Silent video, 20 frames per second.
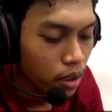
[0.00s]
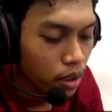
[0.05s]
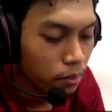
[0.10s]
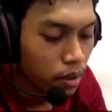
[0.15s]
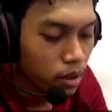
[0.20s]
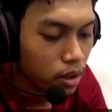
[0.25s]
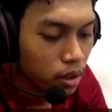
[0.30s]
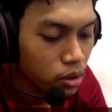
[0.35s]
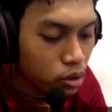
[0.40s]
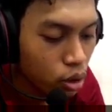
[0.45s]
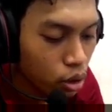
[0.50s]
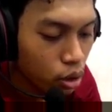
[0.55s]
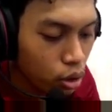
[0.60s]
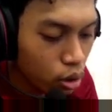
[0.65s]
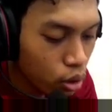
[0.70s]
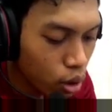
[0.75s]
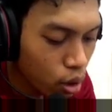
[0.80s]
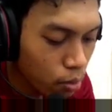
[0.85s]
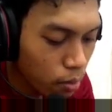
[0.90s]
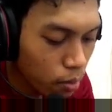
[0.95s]
mati ya si
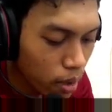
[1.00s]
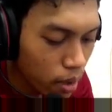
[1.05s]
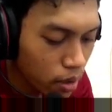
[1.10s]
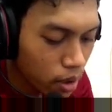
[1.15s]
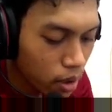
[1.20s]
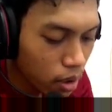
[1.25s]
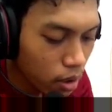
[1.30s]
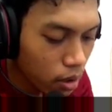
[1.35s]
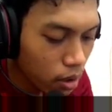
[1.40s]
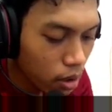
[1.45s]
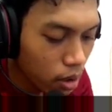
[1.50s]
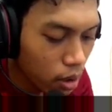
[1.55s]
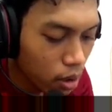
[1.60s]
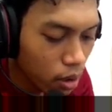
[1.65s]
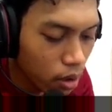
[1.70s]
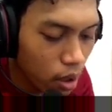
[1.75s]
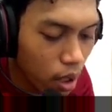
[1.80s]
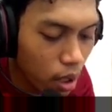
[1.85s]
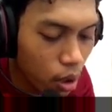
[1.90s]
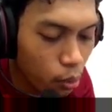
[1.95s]
Garo-Garo mati ya
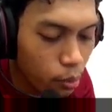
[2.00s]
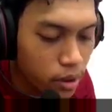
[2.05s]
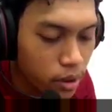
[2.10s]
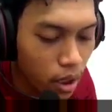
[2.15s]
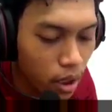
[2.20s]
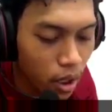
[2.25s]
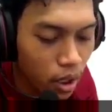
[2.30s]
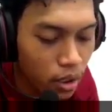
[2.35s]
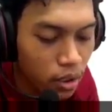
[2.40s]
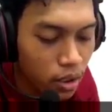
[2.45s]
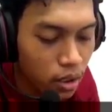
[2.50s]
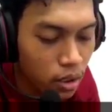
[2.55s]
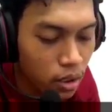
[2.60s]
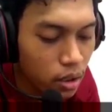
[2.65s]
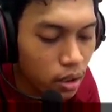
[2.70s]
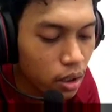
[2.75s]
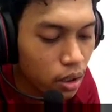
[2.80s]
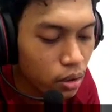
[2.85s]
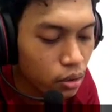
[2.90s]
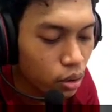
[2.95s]
Garo bisa
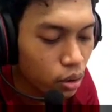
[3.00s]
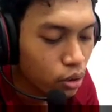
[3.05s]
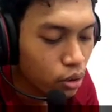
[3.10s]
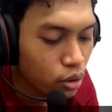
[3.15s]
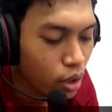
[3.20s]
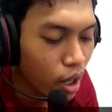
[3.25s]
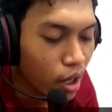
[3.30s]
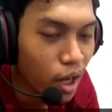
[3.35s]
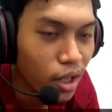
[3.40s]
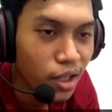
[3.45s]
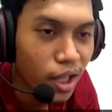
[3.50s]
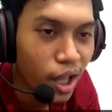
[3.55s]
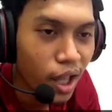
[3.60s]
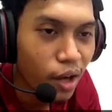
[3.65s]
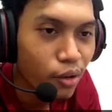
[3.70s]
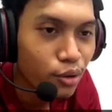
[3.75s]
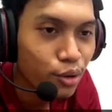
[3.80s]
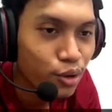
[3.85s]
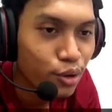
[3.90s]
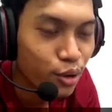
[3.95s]
anilding ya suruh-suruh ah, Gak
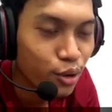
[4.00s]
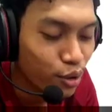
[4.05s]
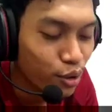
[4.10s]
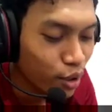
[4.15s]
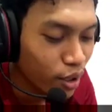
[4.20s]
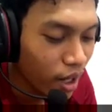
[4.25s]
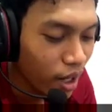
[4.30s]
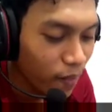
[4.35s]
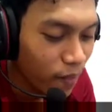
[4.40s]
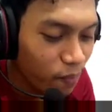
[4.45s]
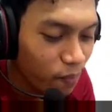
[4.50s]
tau cuy suruh-suruh ya